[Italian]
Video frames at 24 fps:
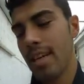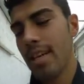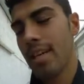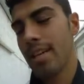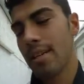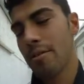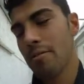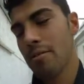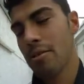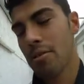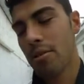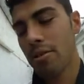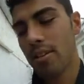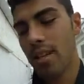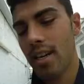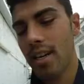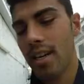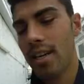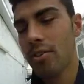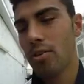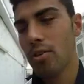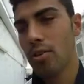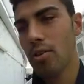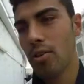Niente, mi sto,
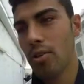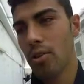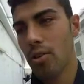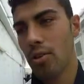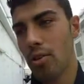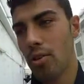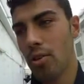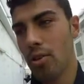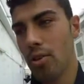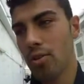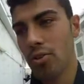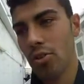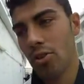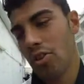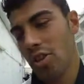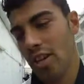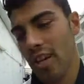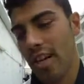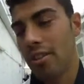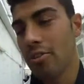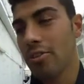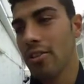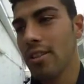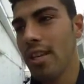tenendo, sto
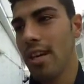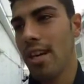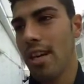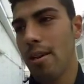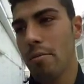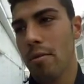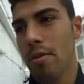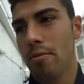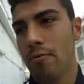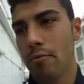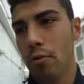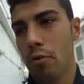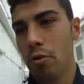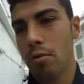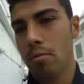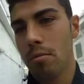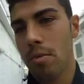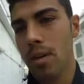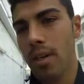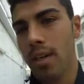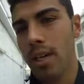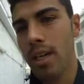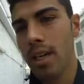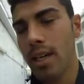cercando di tenermi in
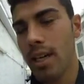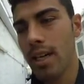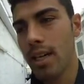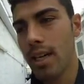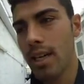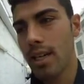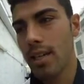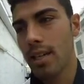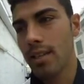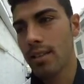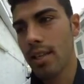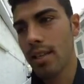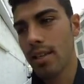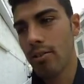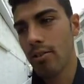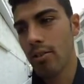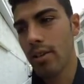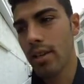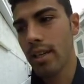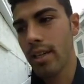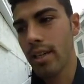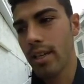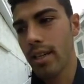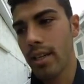forma dato
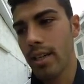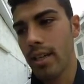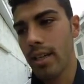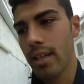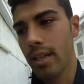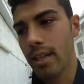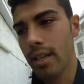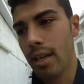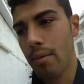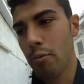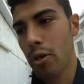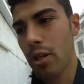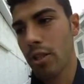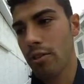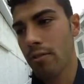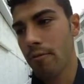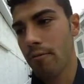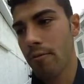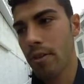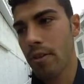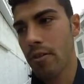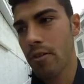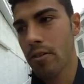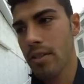che il campionato è
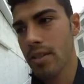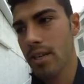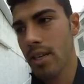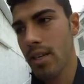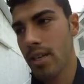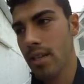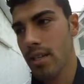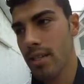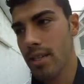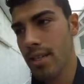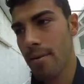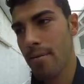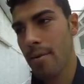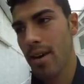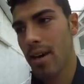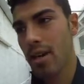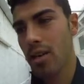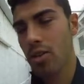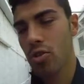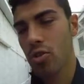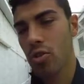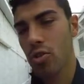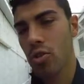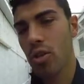finito il 6, il 6
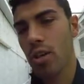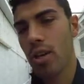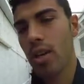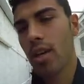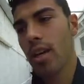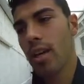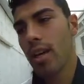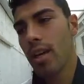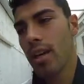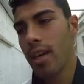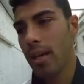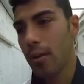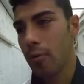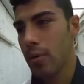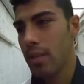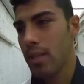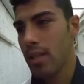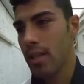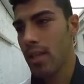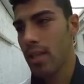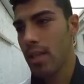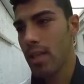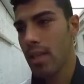maggio e quindi